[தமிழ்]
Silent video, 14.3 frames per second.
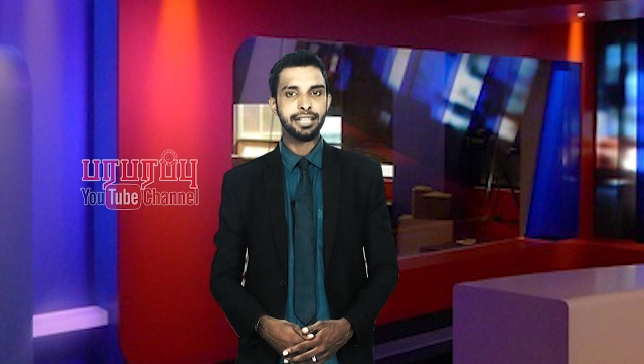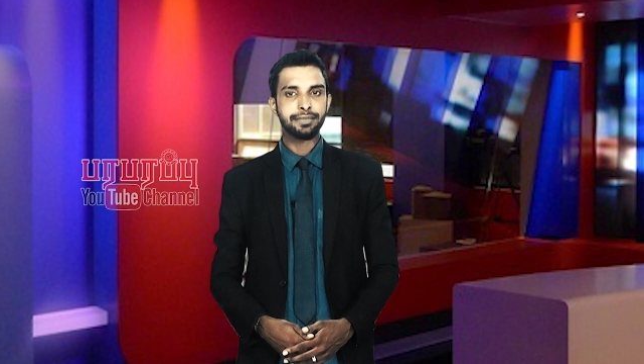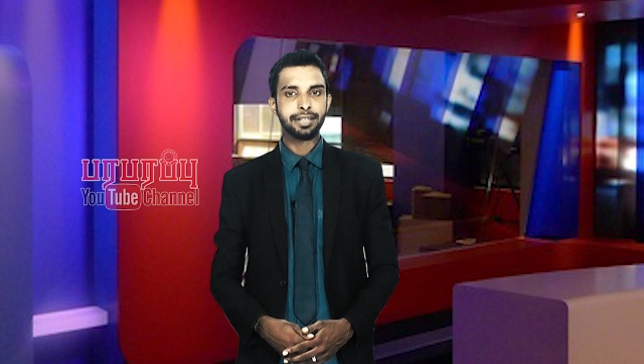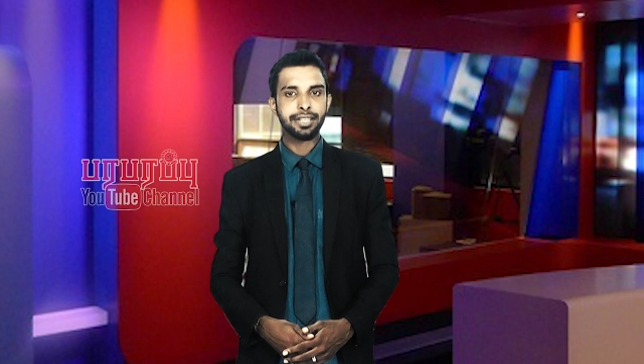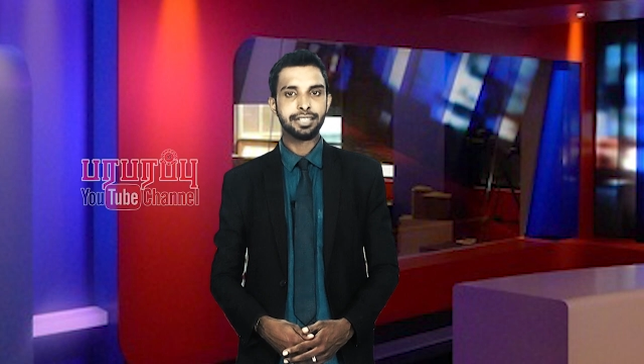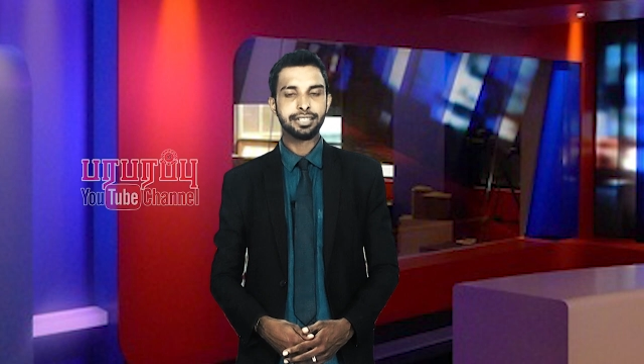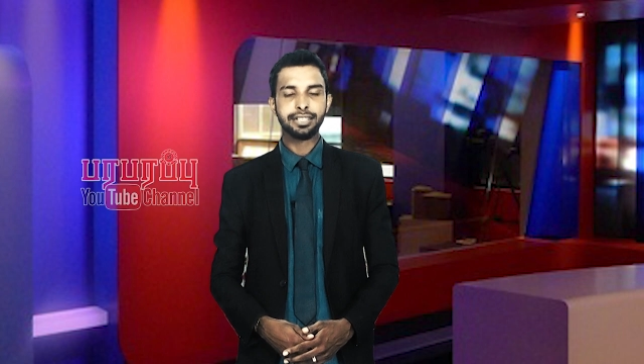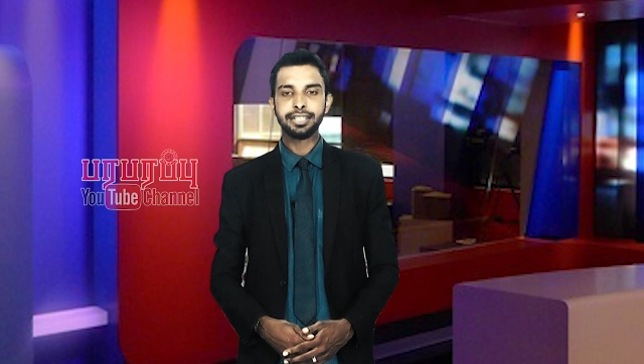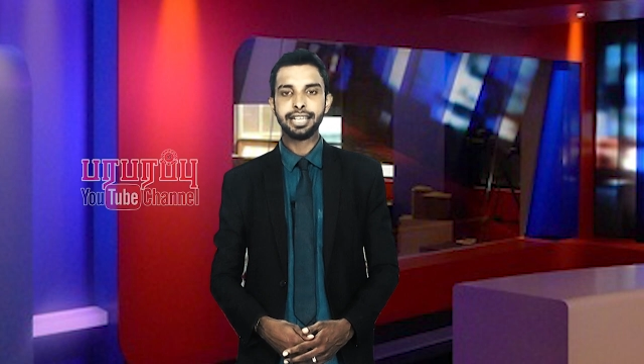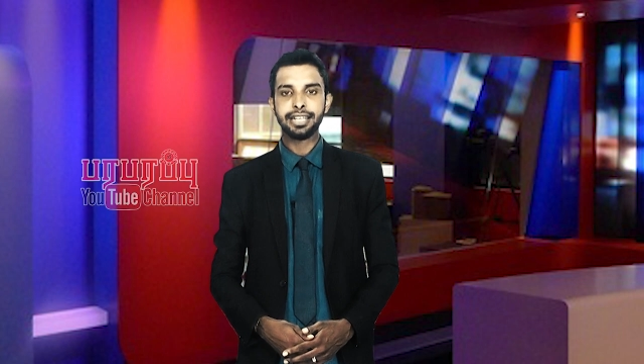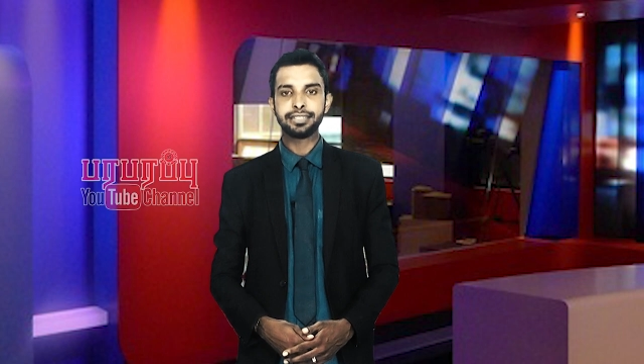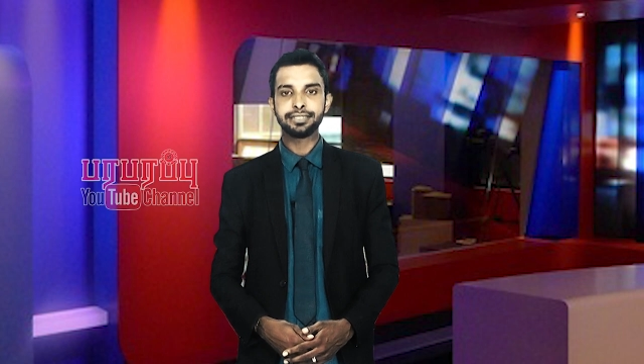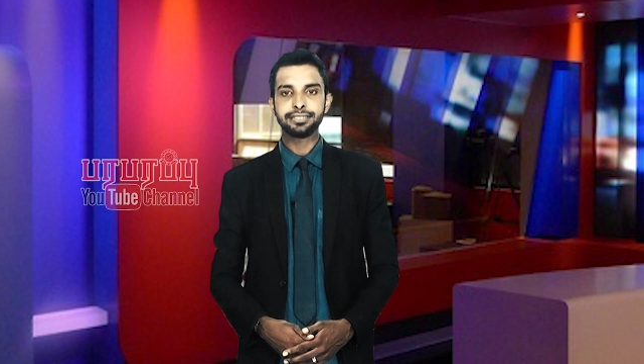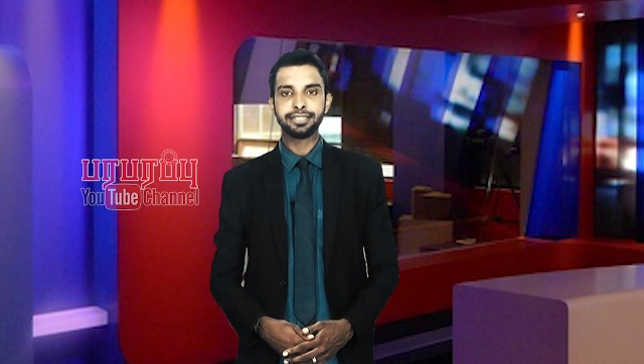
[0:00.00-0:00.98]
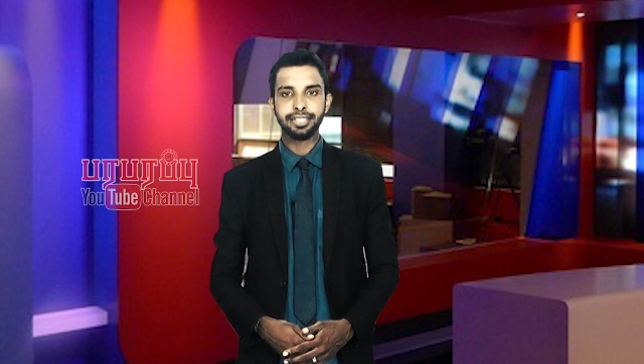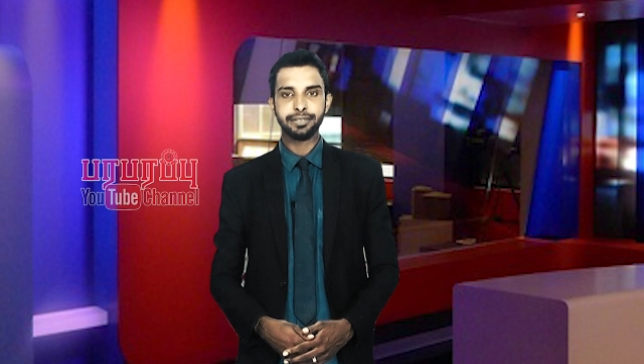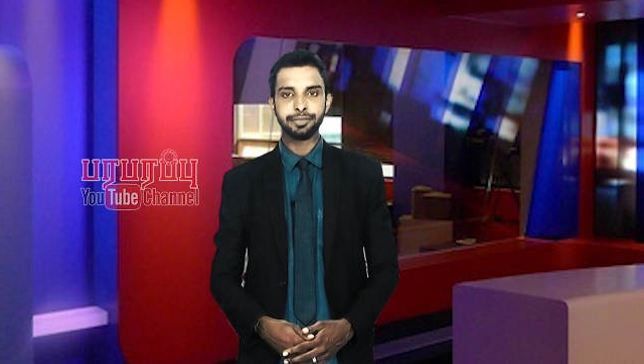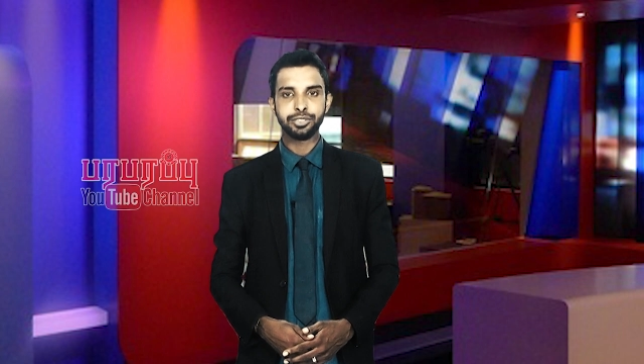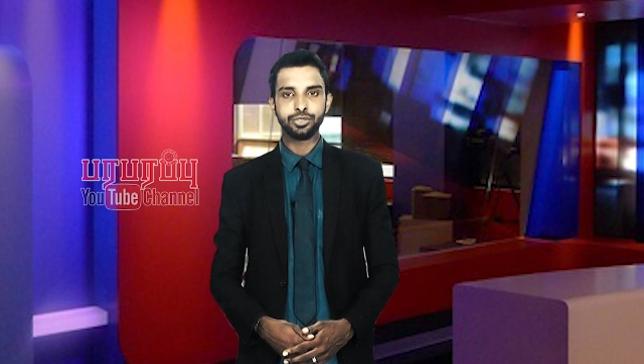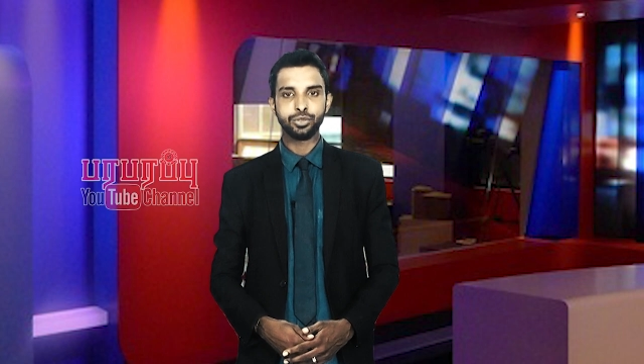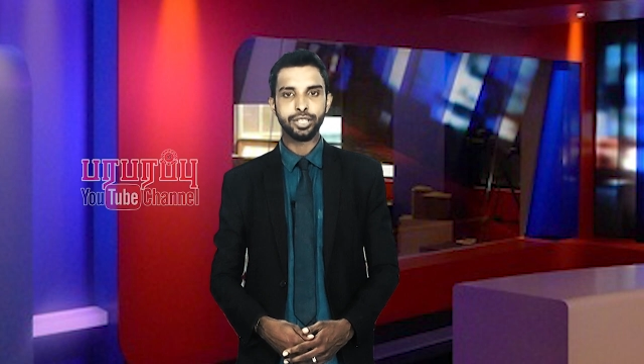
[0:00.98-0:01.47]
ஆய்வாளர்கள் கருத்து
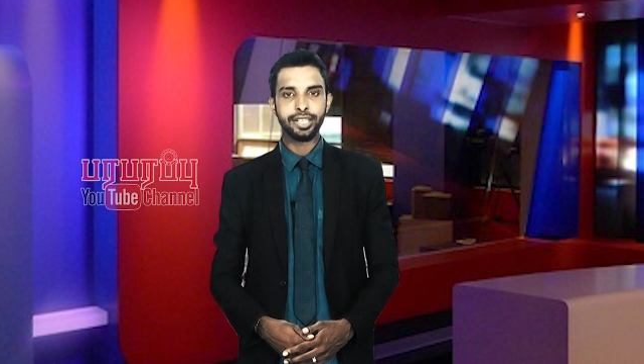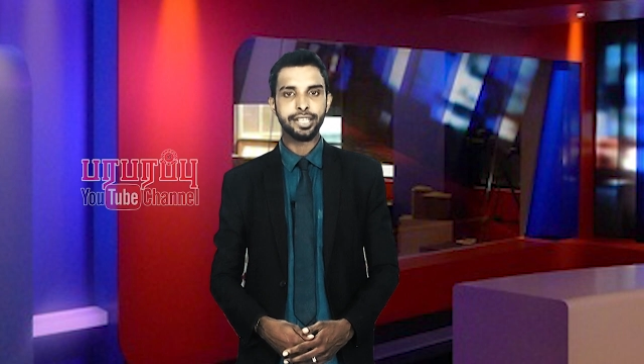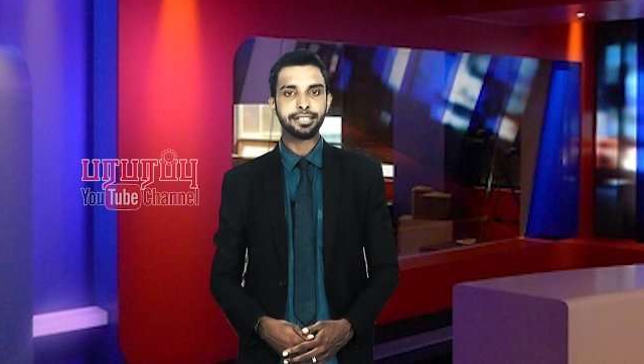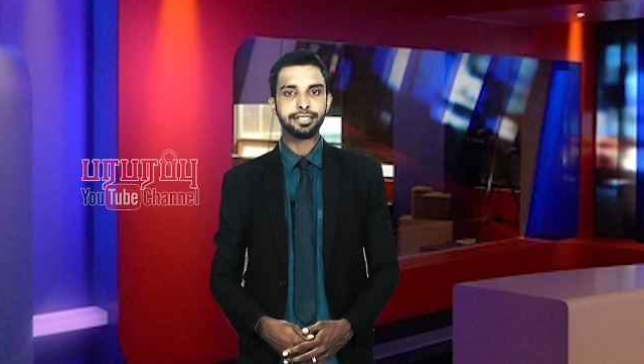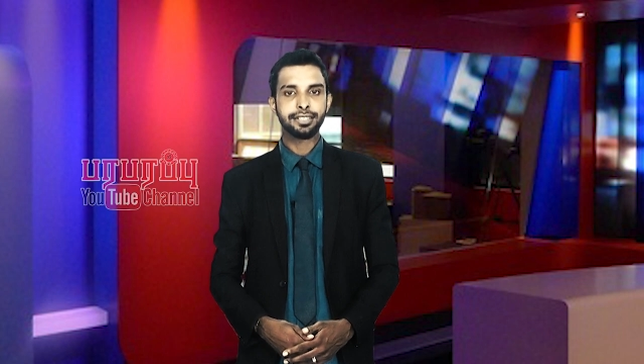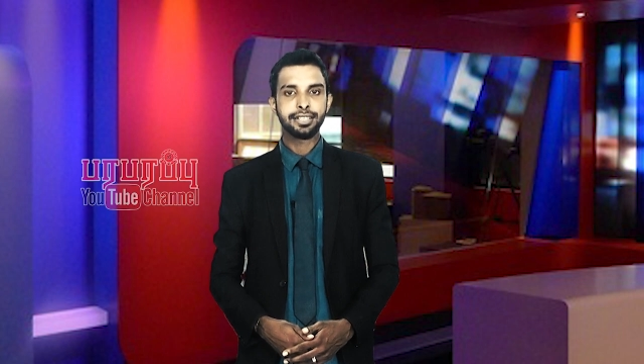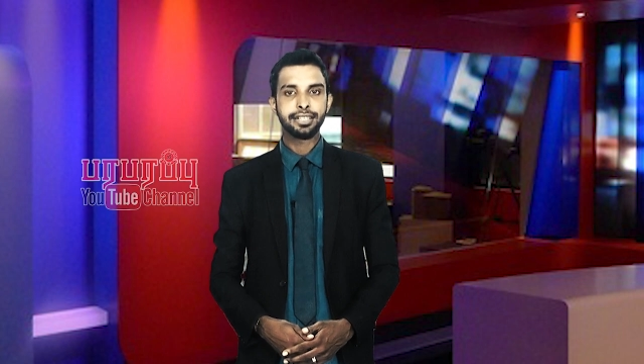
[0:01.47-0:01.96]
தெரிவித்துள்ளனர்